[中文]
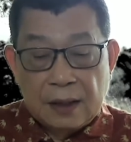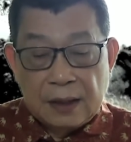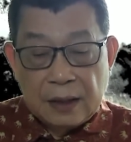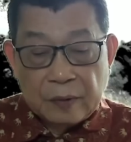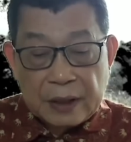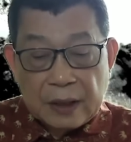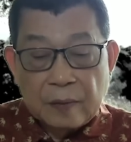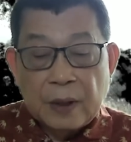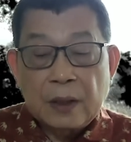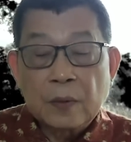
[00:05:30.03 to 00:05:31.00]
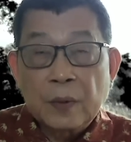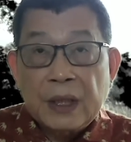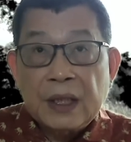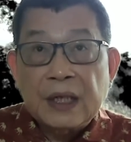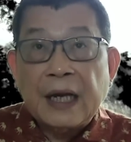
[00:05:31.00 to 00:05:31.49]
有人认为
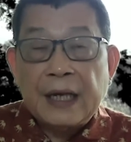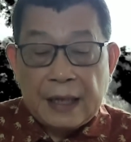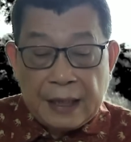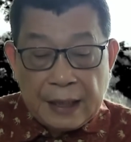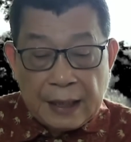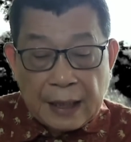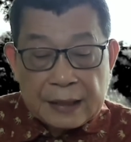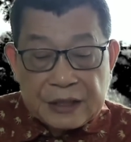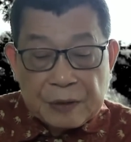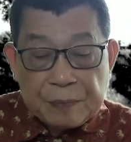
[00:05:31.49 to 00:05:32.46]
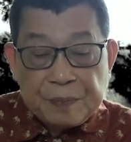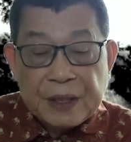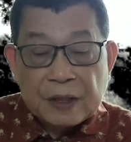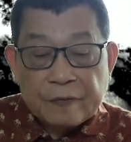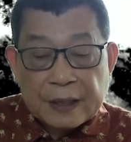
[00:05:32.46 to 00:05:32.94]
未来 AI 晶
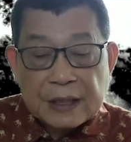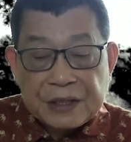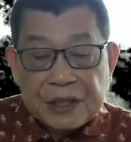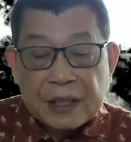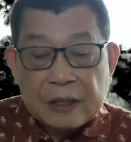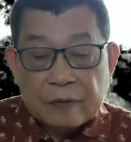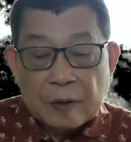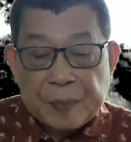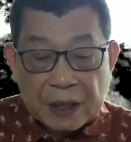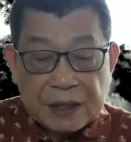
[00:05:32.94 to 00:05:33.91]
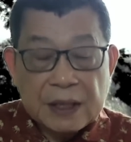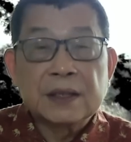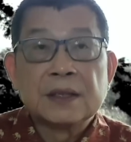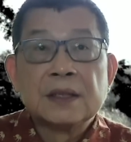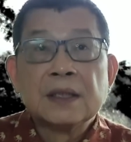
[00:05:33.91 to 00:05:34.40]
片的发展潜力会瓶颈，
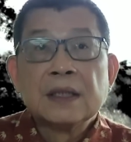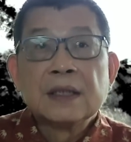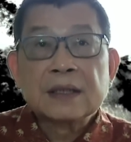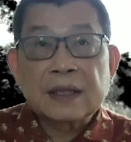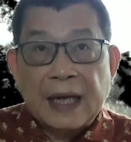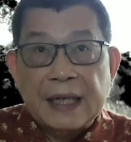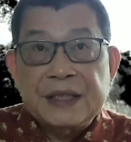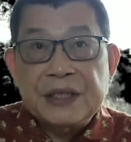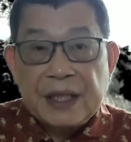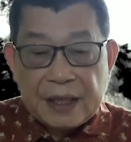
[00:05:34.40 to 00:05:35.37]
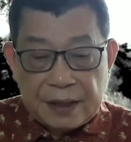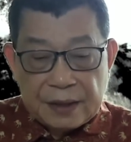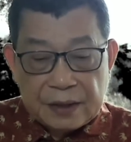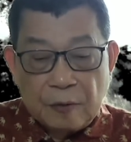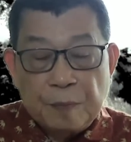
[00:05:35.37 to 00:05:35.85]
台积电
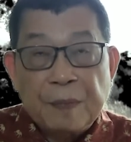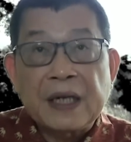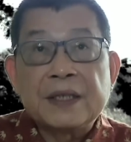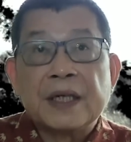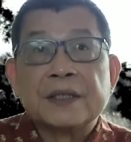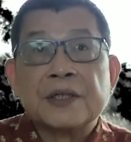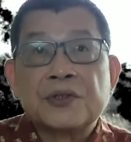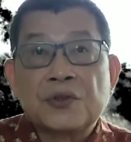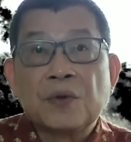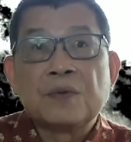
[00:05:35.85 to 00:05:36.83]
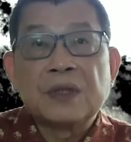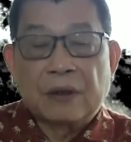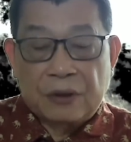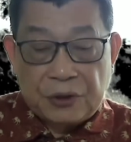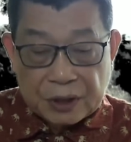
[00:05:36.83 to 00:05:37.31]
都扮演着重
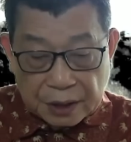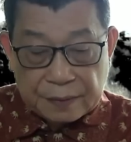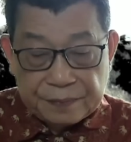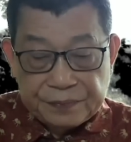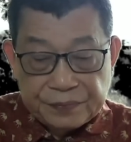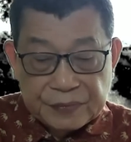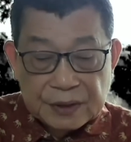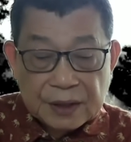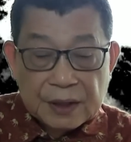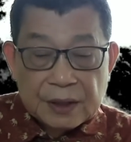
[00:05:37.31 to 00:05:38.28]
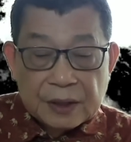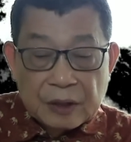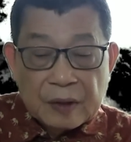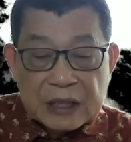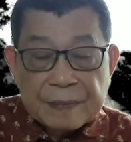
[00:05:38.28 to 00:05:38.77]
要的角色。《
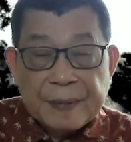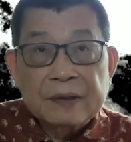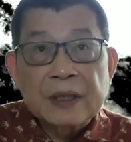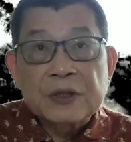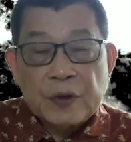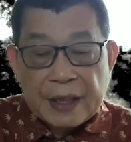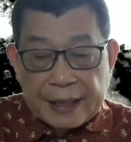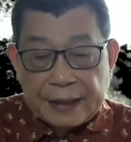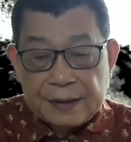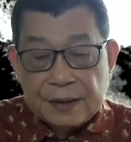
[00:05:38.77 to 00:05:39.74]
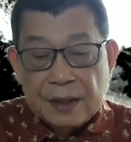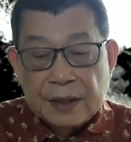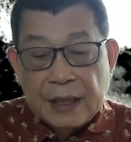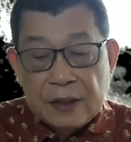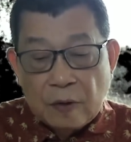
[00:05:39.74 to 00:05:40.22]
纽约时报》有一个专栏。
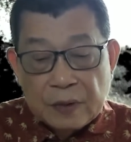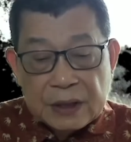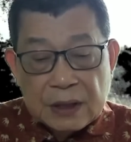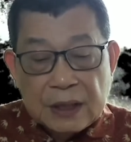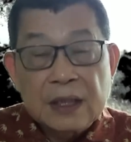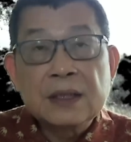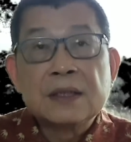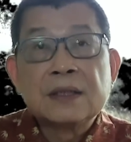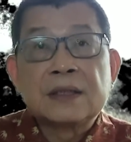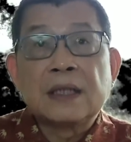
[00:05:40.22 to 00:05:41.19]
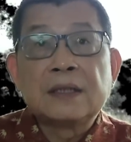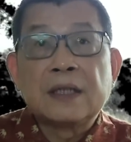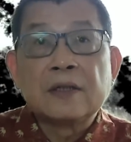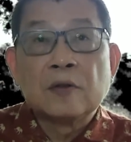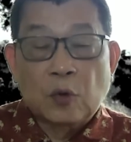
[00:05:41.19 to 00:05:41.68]
人工智能真的
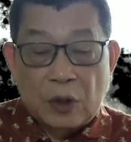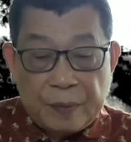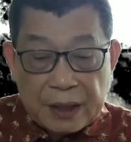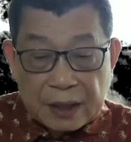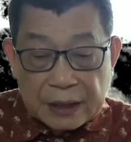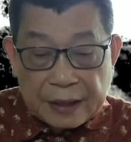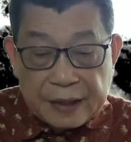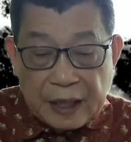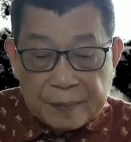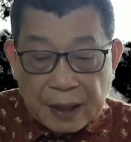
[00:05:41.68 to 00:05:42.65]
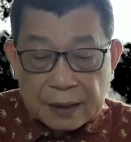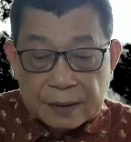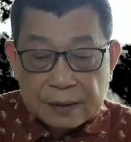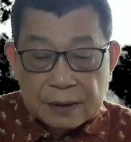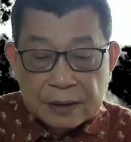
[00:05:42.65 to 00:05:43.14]
能毁灭人类吗？
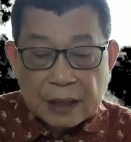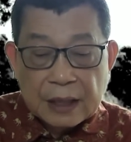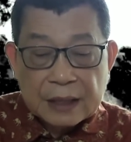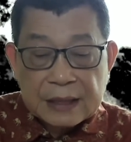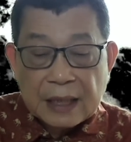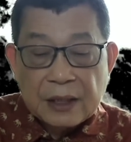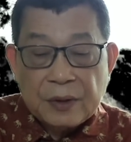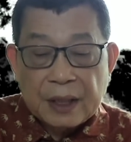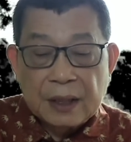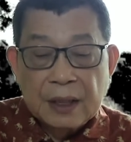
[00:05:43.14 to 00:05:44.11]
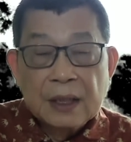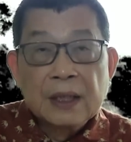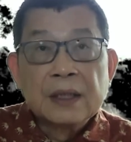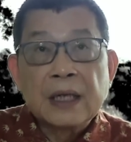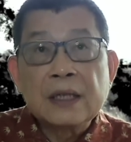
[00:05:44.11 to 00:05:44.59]
这个呢？上个月，
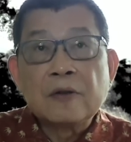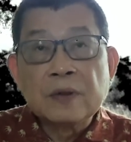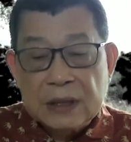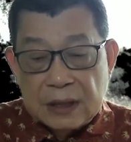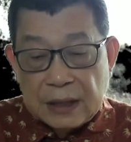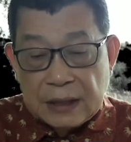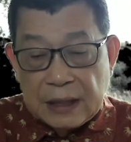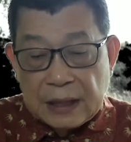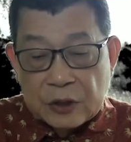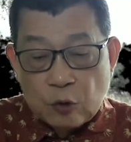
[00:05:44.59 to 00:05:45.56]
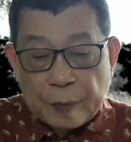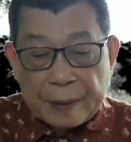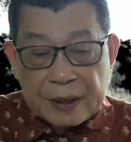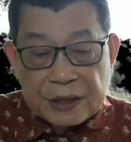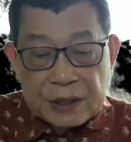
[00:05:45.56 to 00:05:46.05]
人工智能界的数
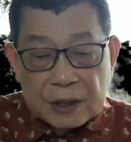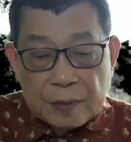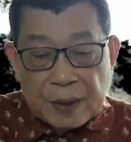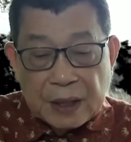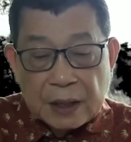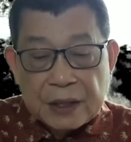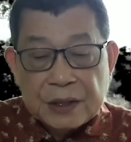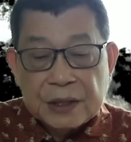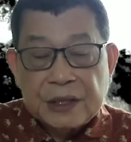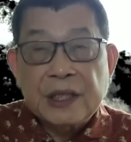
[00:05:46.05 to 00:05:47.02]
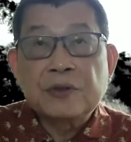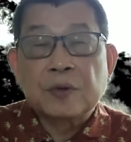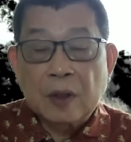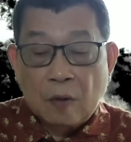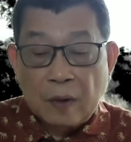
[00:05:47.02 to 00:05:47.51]
百名知名人士签
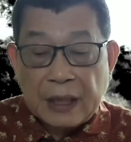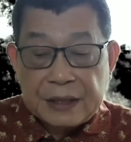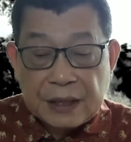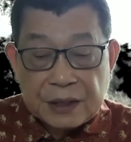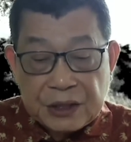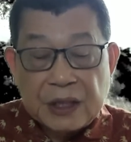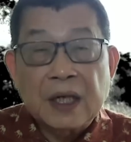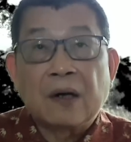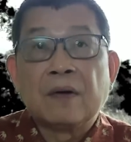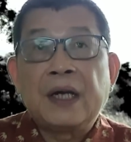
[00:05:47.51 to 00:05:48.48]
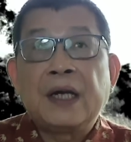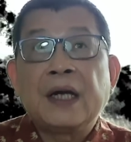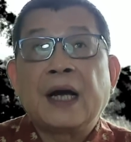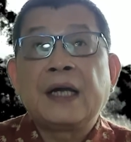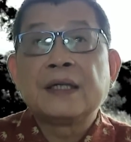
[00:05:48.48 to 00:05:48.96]
署了公开信，警告
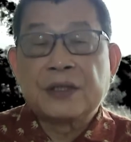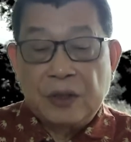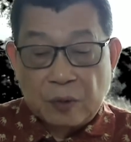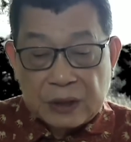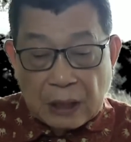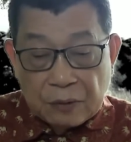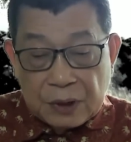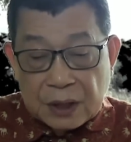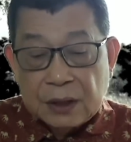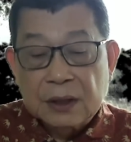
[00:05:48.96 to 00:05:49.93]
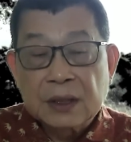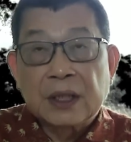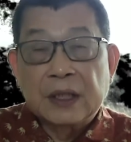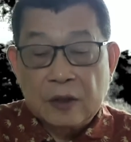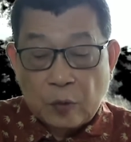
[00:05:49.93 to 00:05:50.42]
AI 是有朝一日
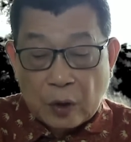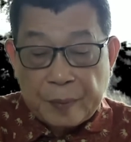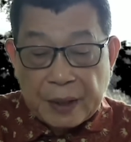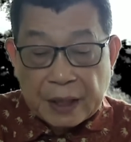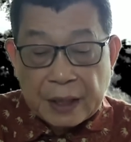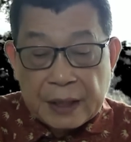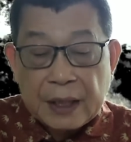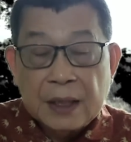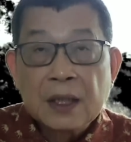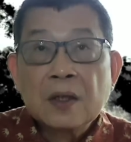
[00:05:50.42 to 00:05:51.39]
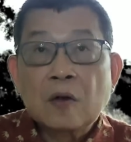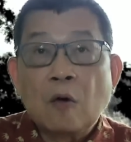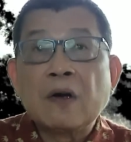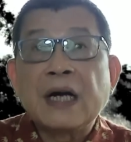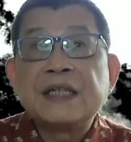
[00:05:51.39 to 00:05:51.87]
可能毁灭人类。
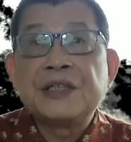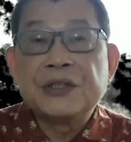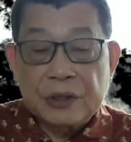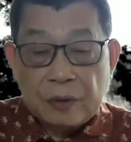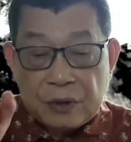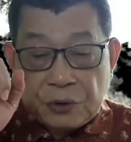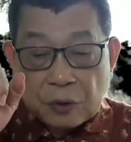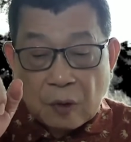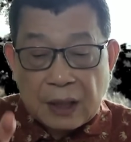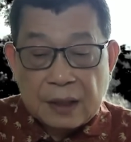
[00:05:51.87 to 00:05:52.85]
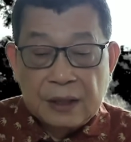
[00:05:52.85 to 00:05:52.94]
公开信只有一句话：